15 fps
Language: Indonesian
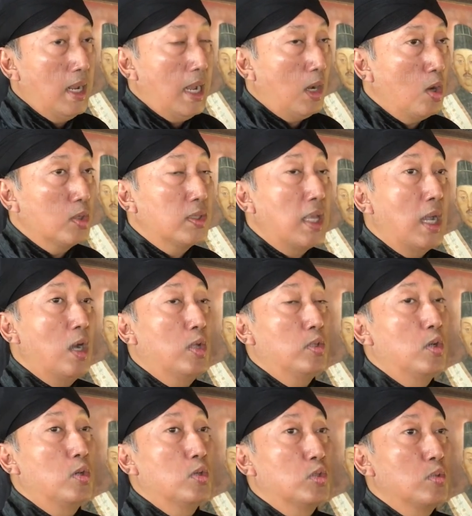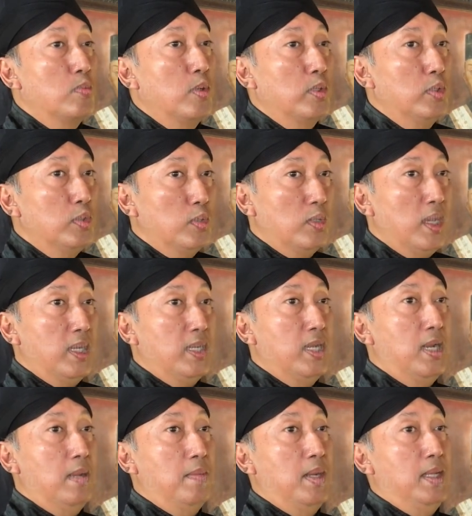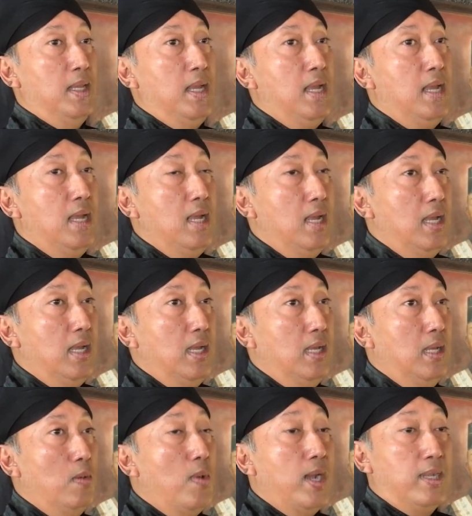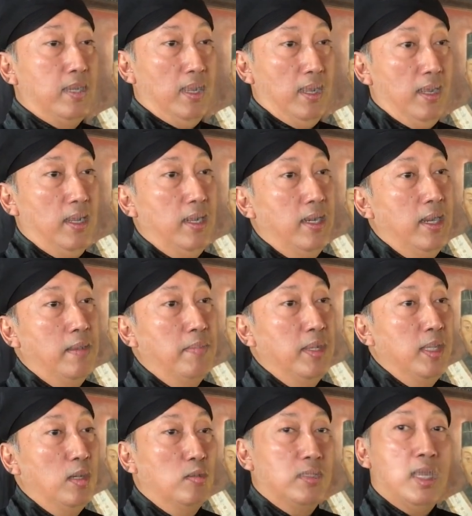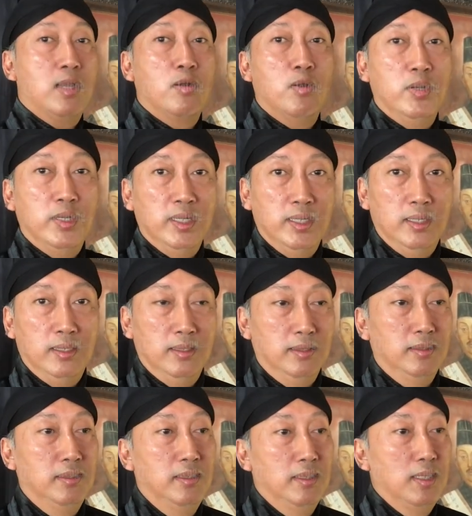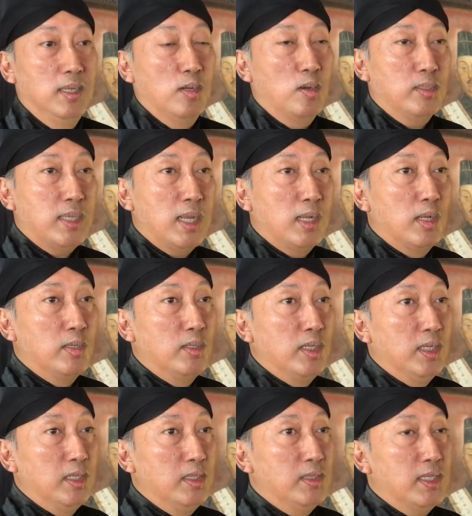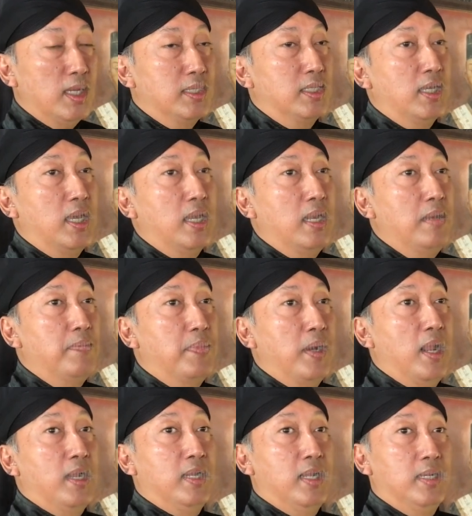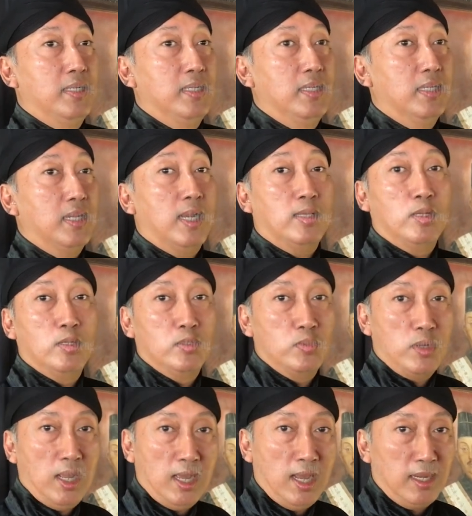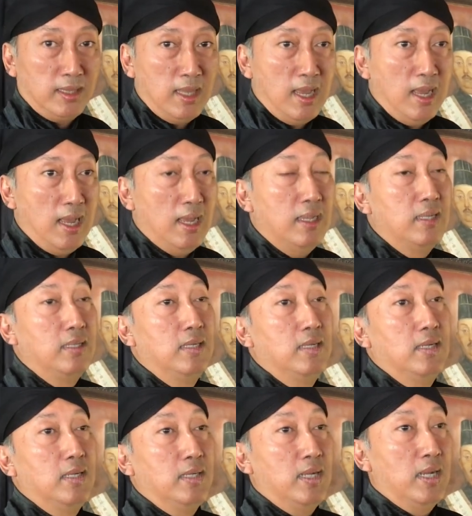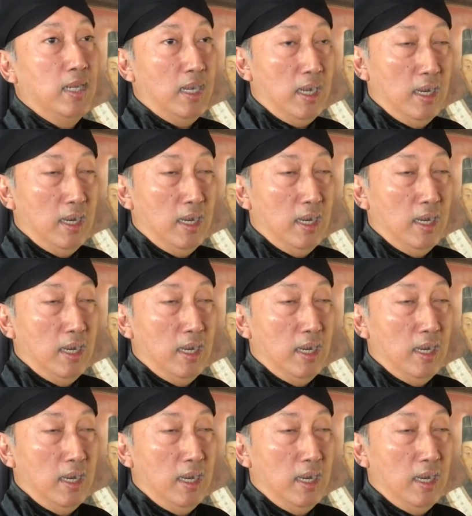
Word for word: kontak atau kusumo itu juga ada namanya wadah namanya kotang gondik kotang gondik ini yang sekarang berada di Keraton Surakarta dan